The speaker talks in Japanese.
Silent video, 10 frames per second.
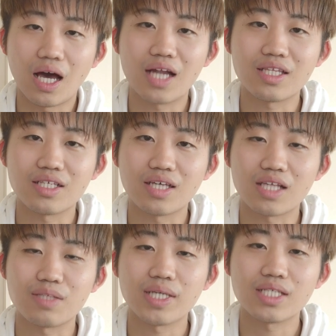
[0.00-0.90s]
新たに
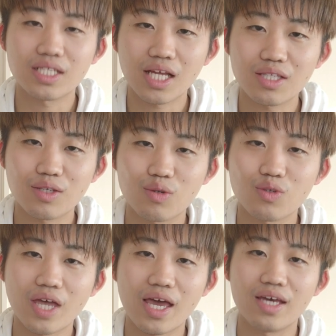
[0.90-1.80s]
発売されたっていうこ
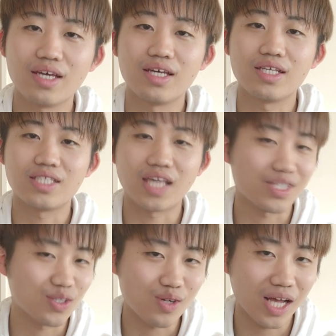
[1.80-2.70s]
とで早
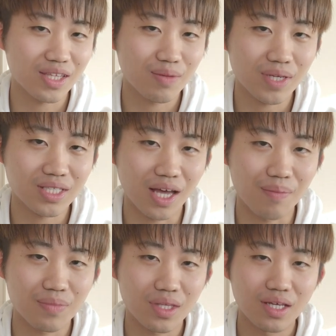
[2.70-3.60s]
速買ってみました